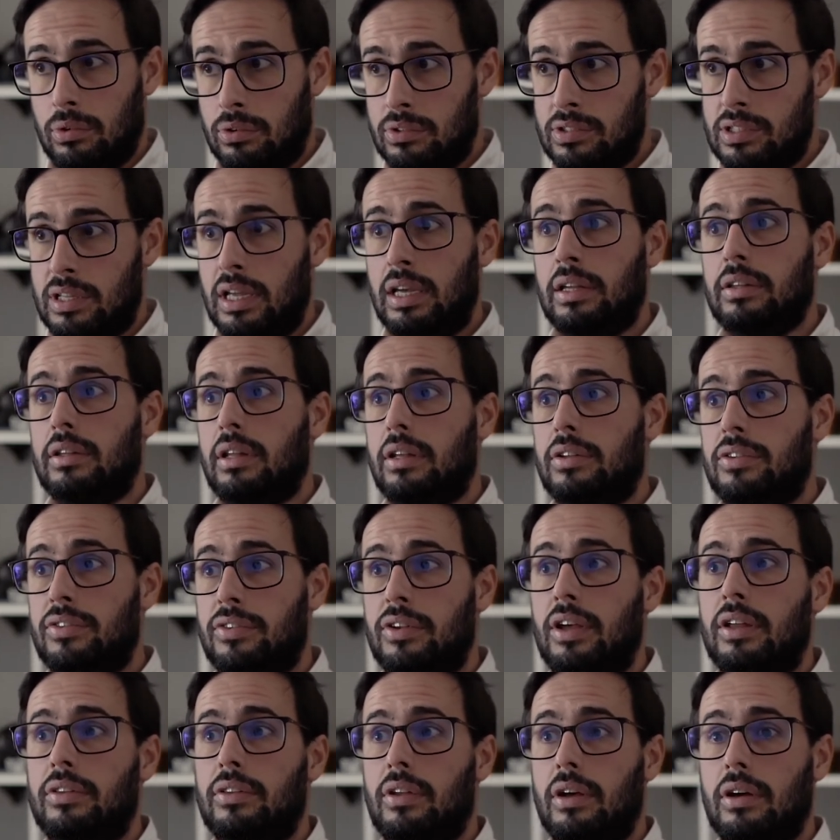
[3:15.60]
70,
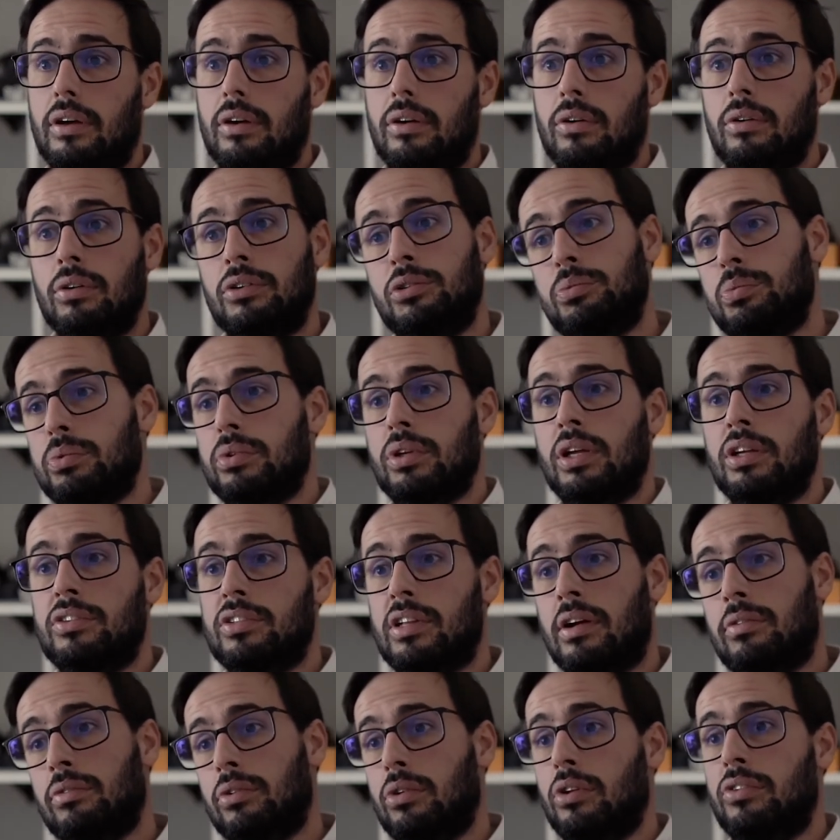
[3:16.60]
60, quando os portugueses
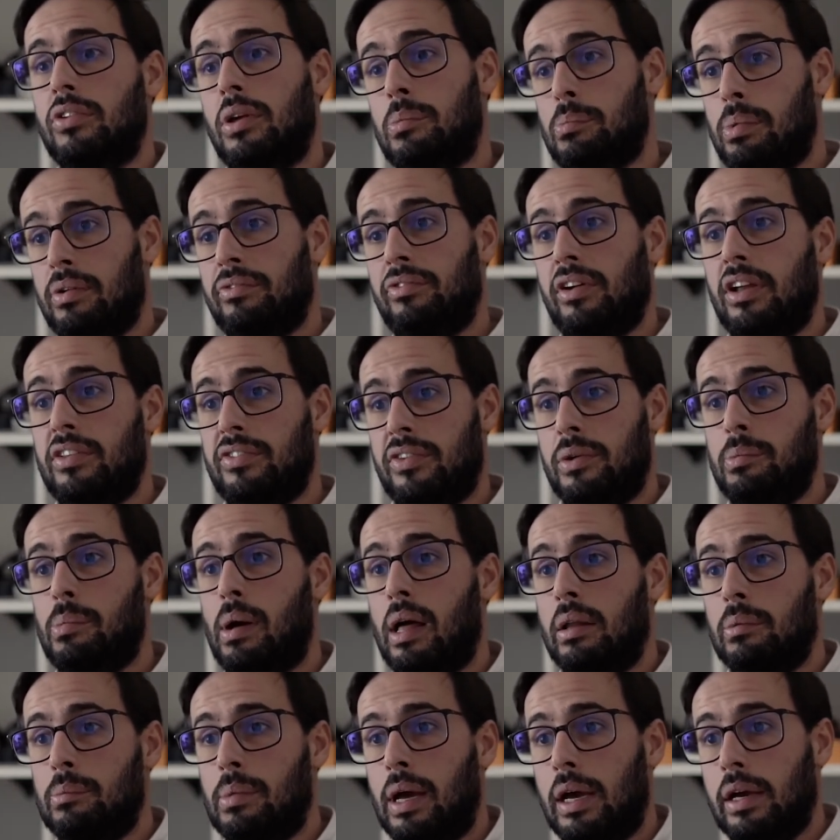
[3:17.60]
estavam todos a ir para a França e para
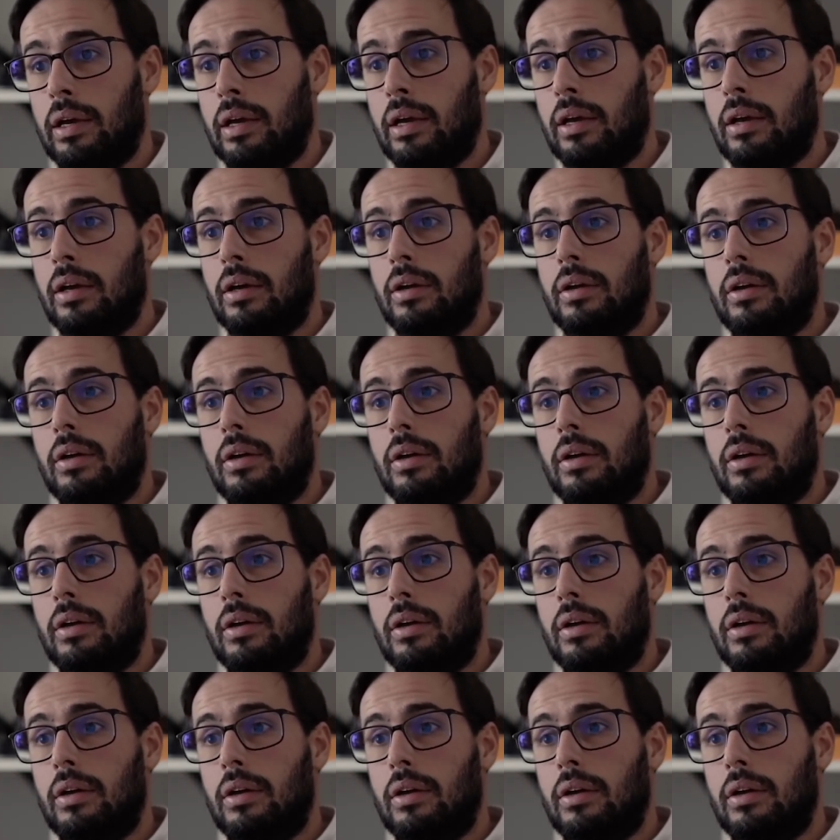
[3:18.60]
a Alemanha,